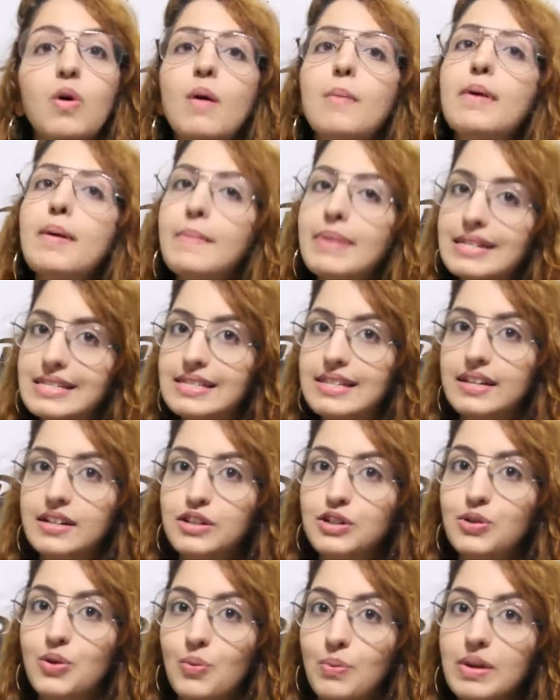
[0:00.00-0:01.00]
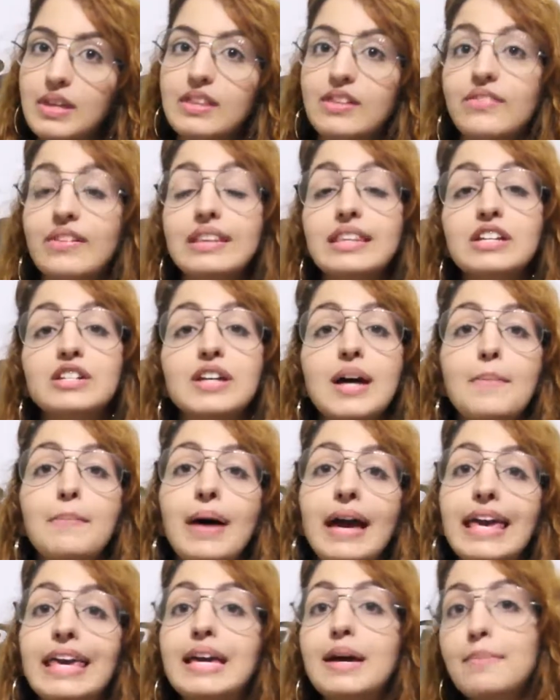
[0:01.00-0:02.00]
Comer bastante comida vai deixar a
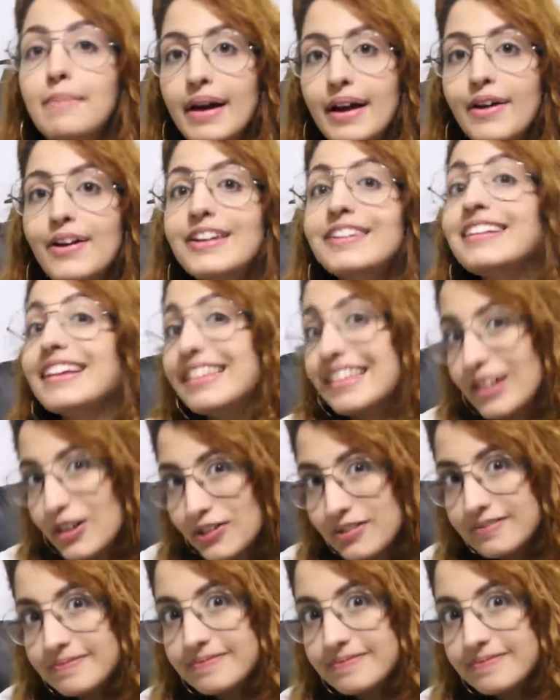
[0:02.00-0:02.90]
barriga maior, né não?